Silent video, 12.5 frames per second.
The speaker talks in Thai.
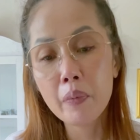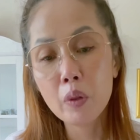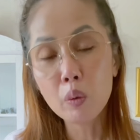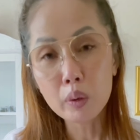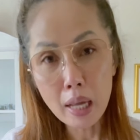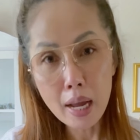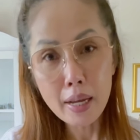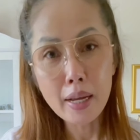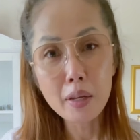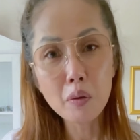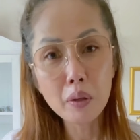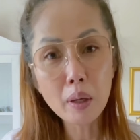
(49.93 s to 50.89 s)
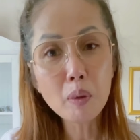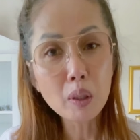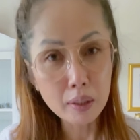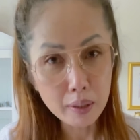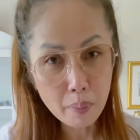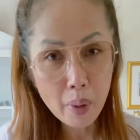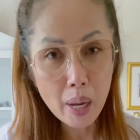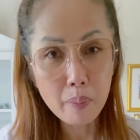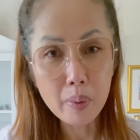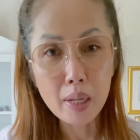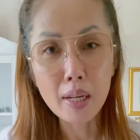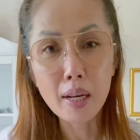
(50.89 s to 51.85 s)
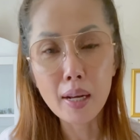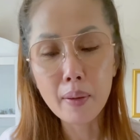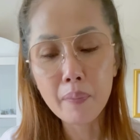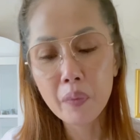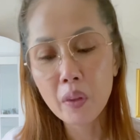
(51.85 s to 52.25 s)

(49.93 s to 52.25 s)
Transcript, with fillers: ลูกชายอายุยังมาถึงสิบแปดปีนะคะ